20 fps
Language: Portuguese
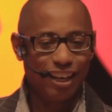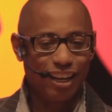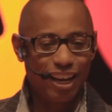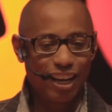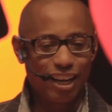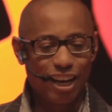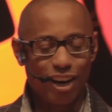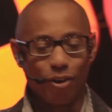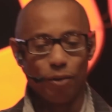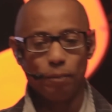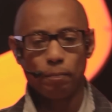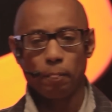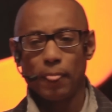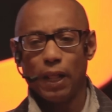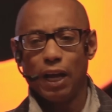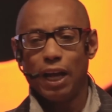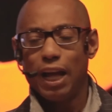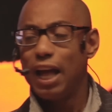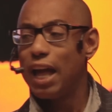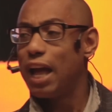Legal.
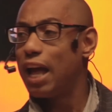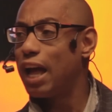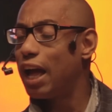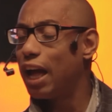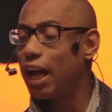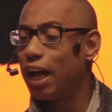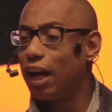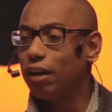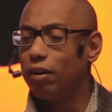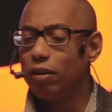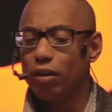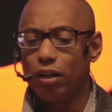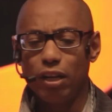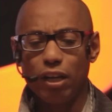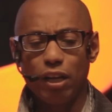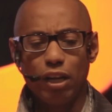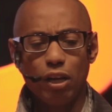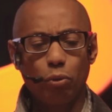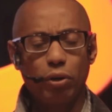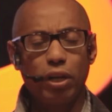É,
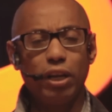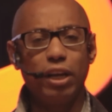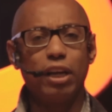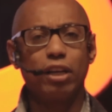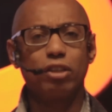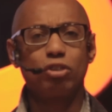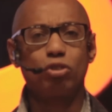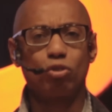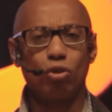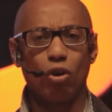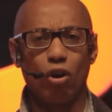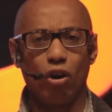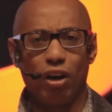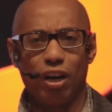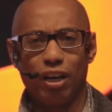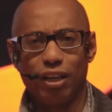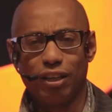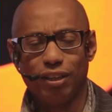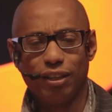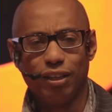eu queria
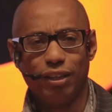só.